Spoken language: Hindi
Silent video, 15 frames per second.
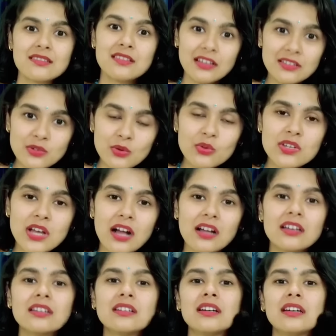सच
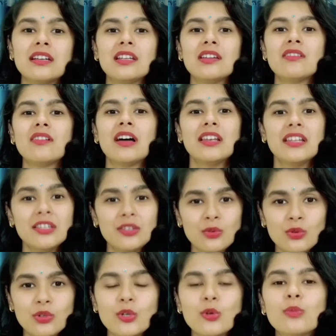उजागर करने वाले
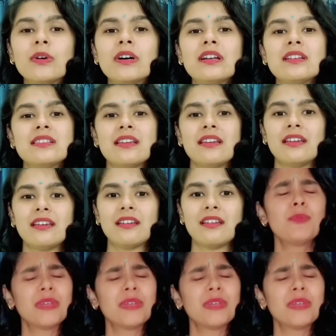यूट्यूबर्स हैं